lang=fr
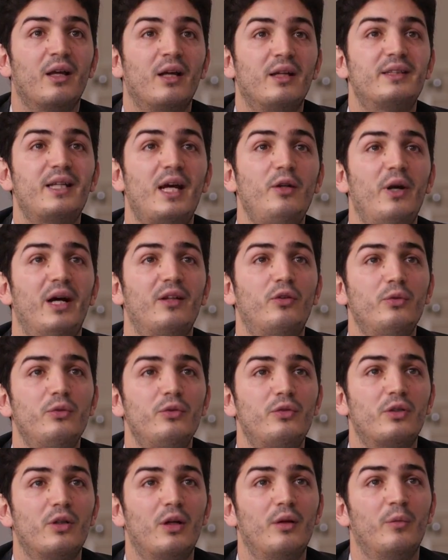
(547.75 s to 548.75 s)
Salut à
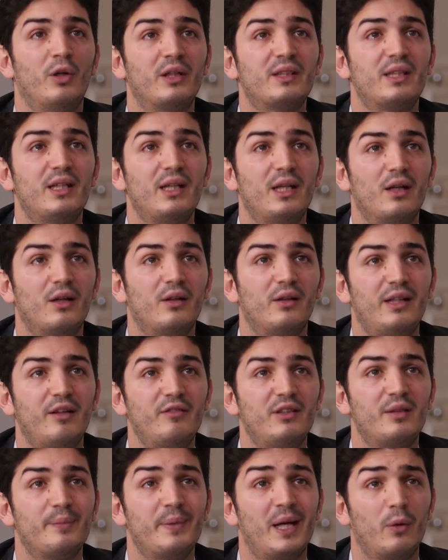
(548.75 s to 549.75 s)
tous, euh, moi c'est euh,
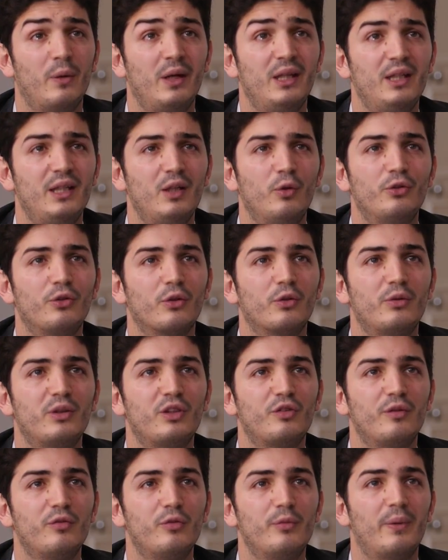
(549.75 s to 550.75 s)
David Marouani. Aujourd'hui,
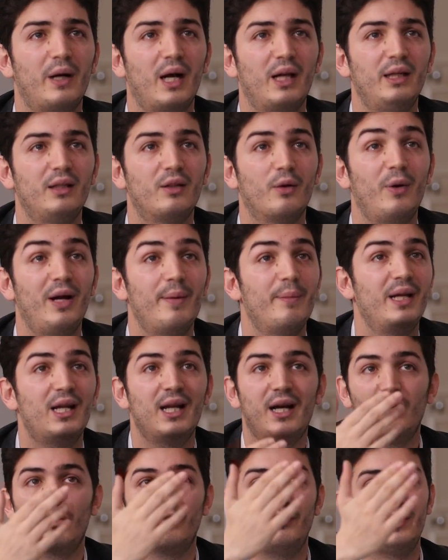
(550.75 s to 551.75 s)
je vais vous parler. Ouais, mais
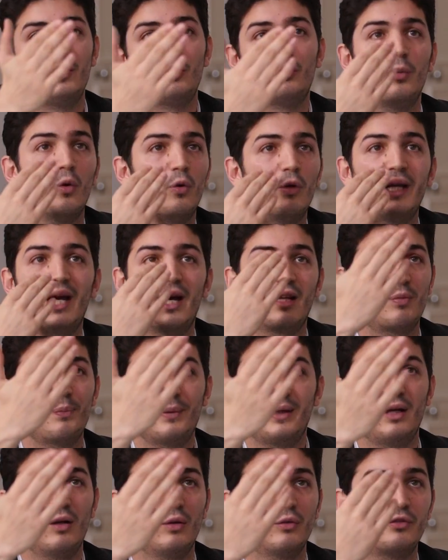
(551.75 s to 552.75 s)
là en fait, tu me regardes
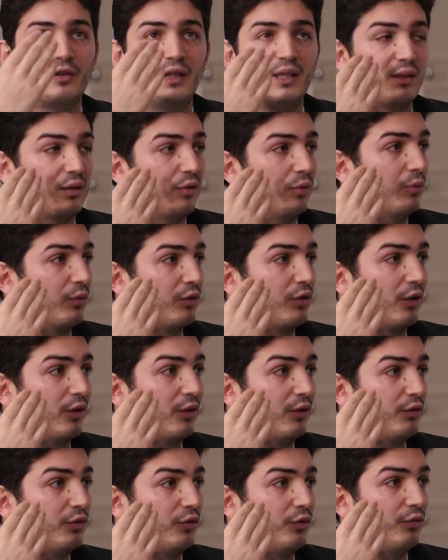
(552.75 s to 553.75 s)
pas en fait. Donc,
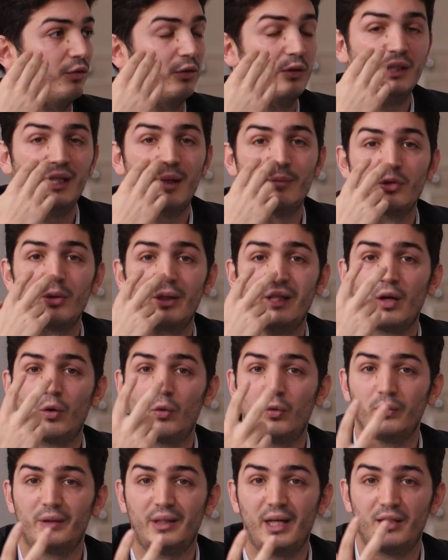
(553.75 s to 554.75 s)
euh, si tu veux, il y a besoin d'un
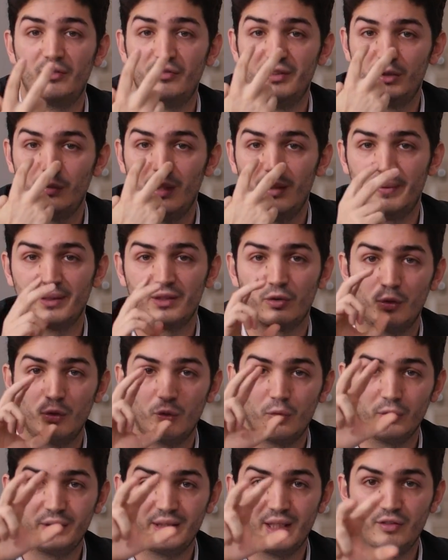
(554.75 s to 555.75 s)
contact visuel parce que le
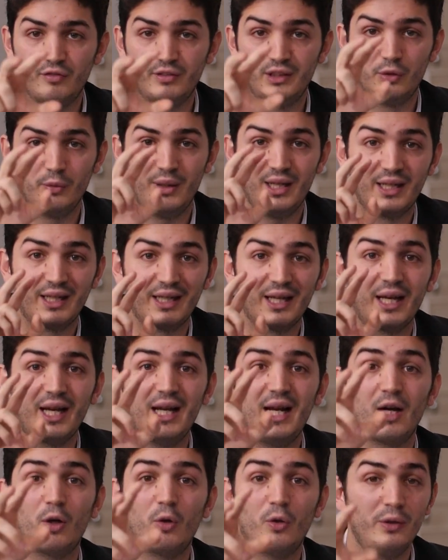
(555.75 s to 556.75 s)
contact visuel crée
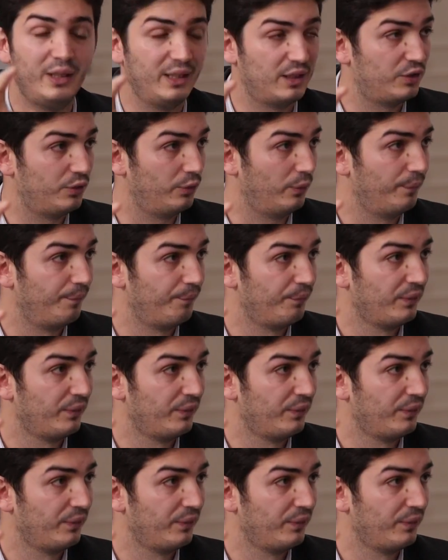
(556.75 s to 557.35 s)
la connexion.